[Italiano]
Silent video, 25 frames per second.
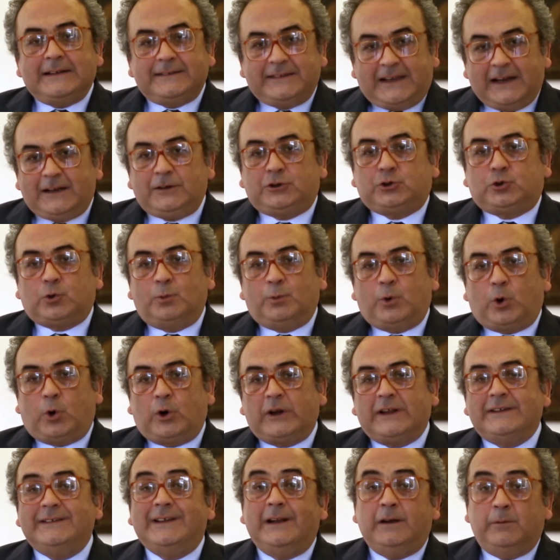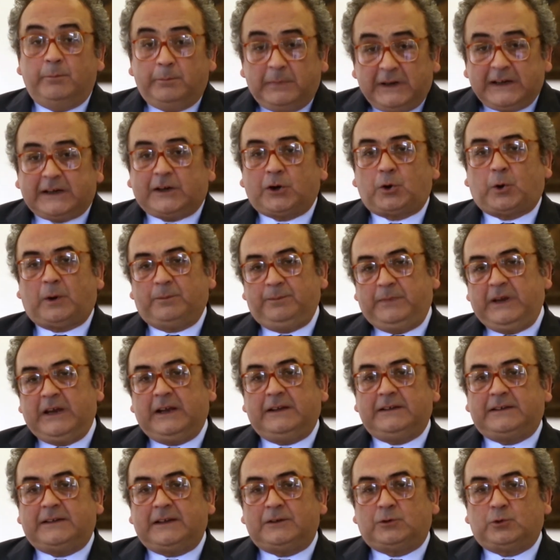del tumore, del
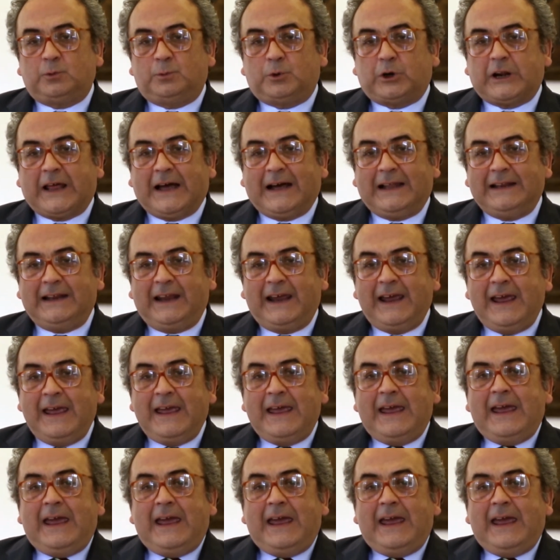microambiente tumorale